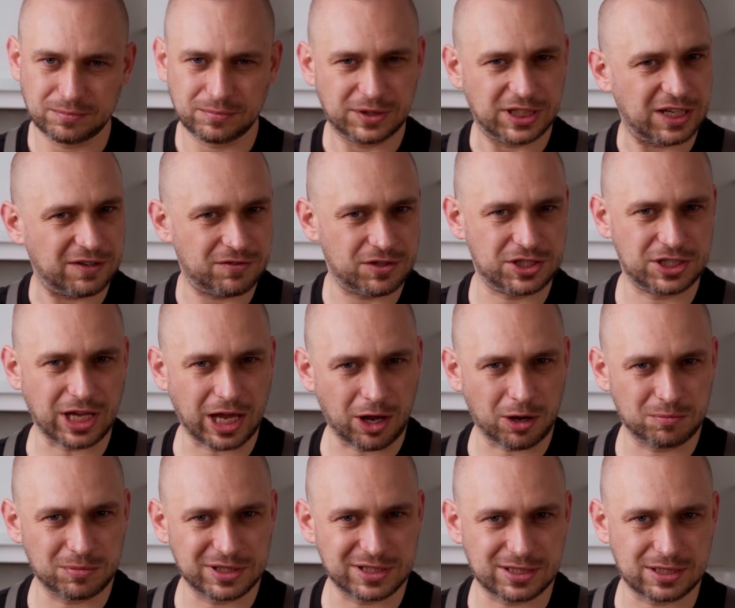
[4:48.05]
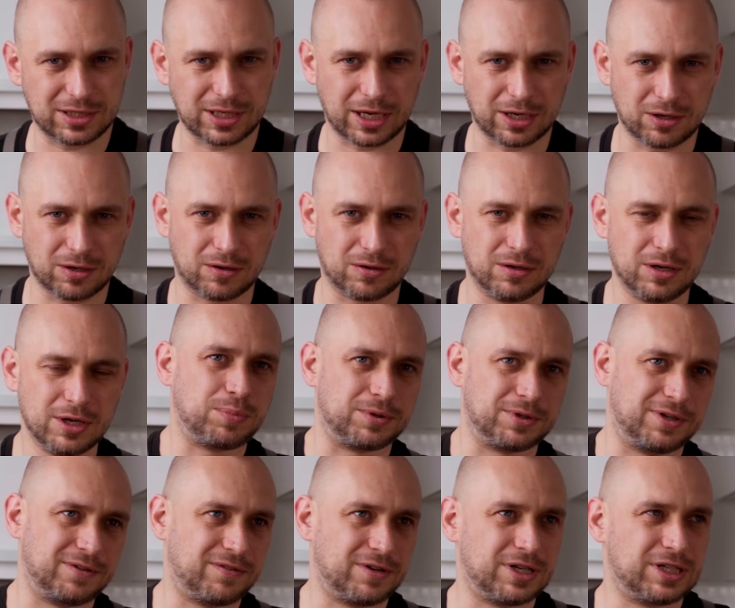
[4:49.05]
nie wycinają nic z niego,
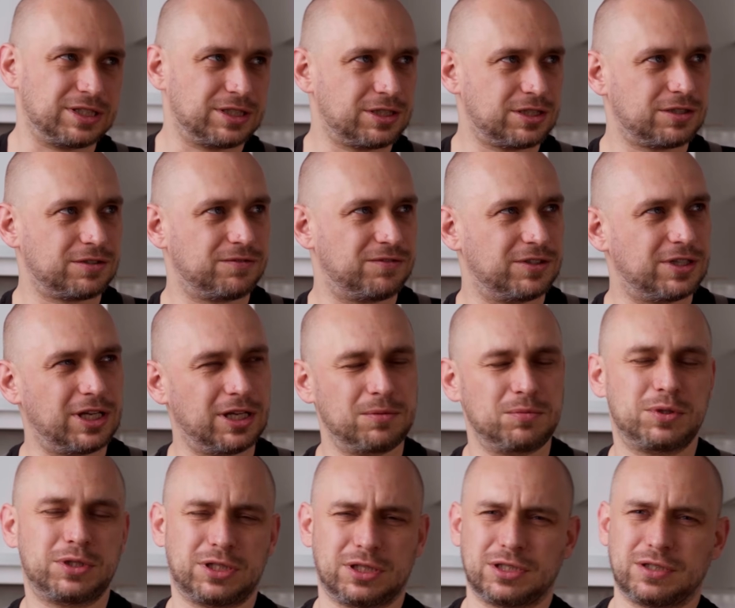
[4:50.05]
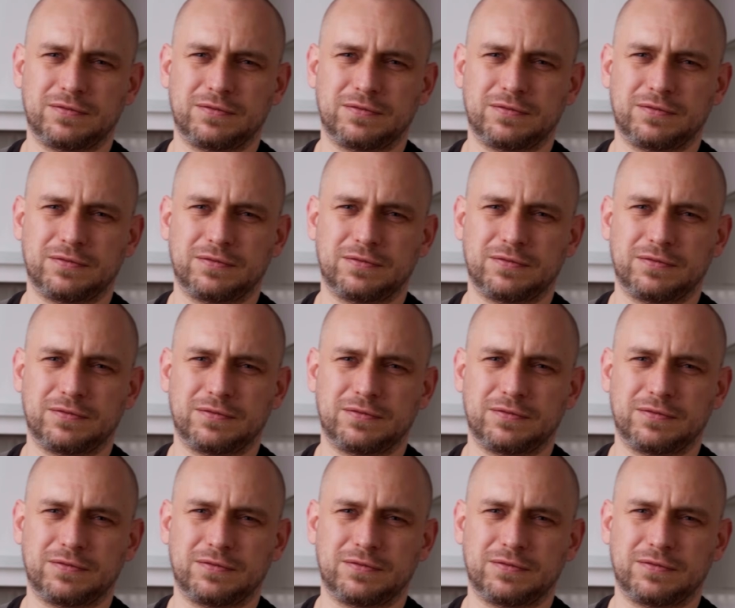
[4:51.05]
ponieważ wydaje mi się,